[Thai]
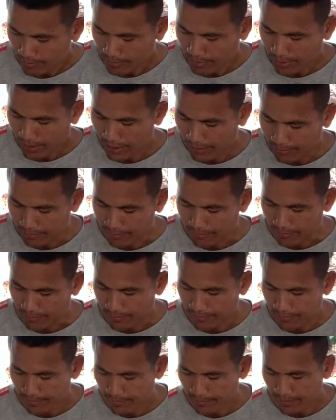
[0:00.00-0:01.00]
เพิ่ม
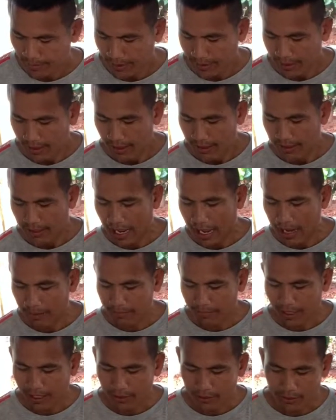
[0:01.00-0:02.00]

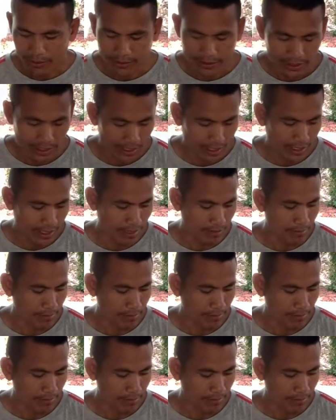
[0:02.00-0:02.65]
น้ำในคนที่